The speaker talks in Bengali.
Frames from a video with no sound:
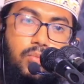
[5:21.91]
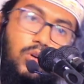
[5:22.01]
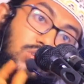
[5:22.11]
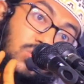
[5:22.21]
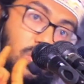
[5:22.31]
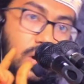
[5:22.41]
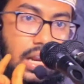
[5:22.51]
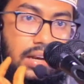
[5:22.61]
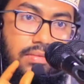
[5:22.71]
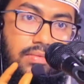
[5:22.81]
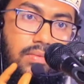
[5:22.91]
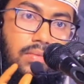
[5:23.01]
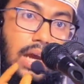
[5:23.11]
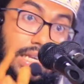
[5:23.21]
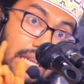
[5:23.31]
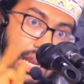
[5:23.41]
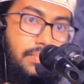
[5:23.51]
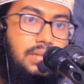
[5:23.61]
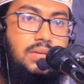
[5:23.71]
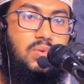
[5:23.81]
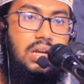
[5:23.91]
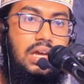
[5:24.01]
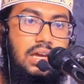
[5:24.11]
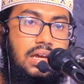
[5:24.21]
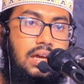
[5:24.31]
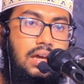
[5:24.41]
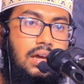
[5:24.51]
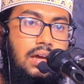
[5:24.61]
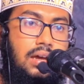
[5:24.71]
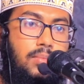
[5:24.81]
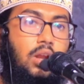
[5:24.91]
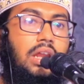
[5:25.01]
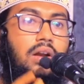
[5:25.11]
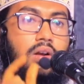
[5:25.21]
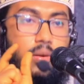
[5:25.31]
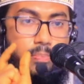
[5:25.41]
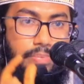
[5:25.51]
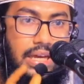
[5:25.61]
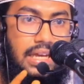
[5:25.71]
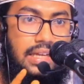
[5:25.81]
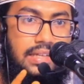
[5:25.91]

মুখস্থ করে নেন কাজে লাগবে জীবনে বলেন রব্বি